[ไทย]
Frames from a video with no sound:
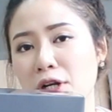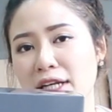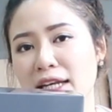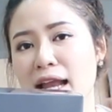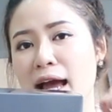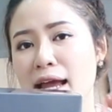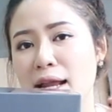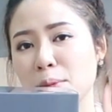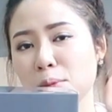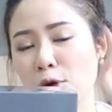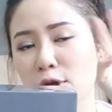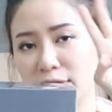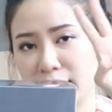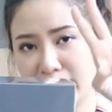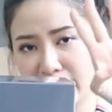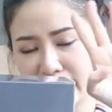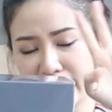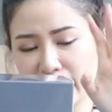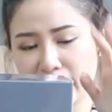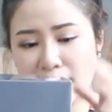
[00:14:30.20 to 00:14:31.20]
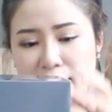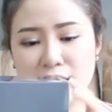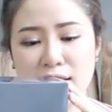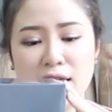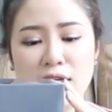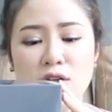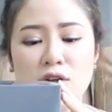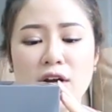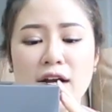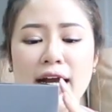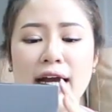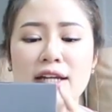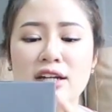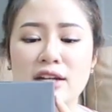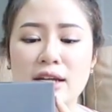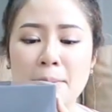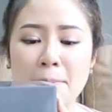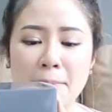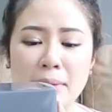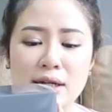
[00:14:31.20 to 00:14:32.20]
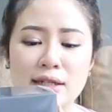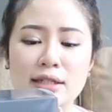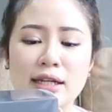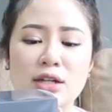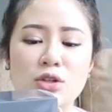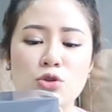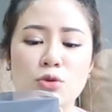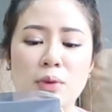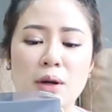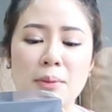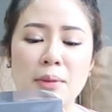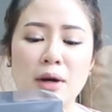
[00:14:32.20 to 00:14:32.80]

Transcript: ดได้ทั้งหมด4ชิ้นด้วยกันเดี๋ยวนะเปิดให้ดูพ